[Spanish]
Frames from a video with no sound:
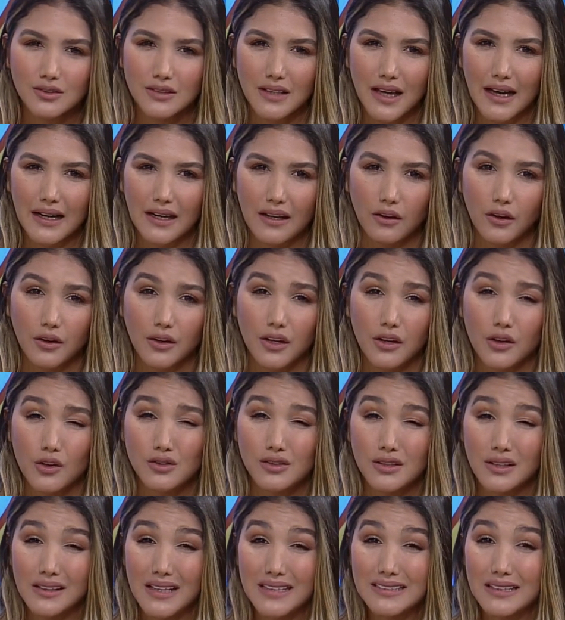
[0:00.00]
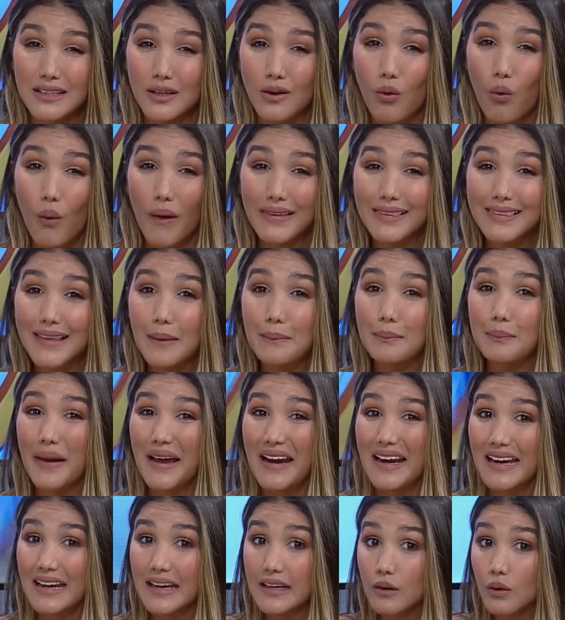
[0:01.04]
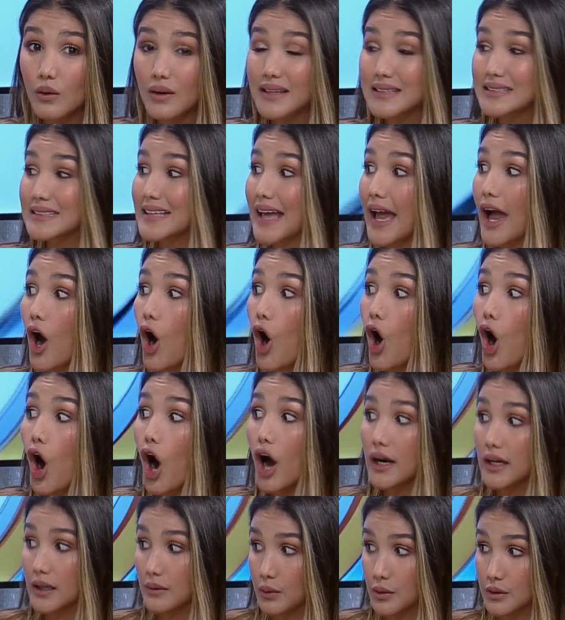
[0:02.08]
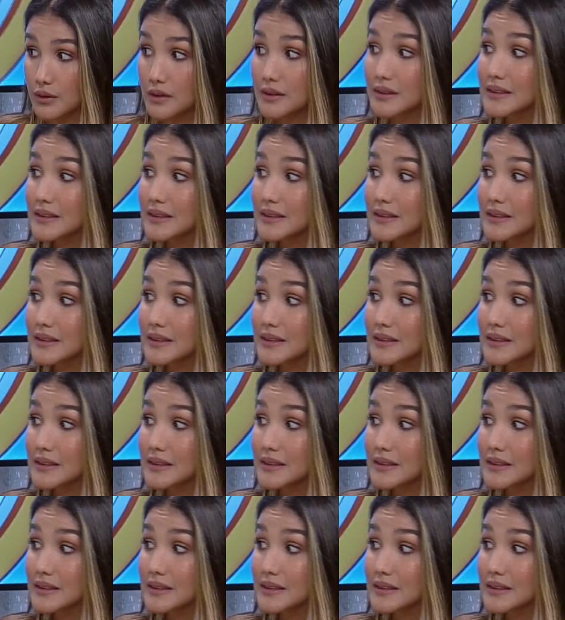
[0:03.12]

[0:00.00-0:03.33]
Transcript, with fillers: de alrededor de 200 250 películas de Hollywood,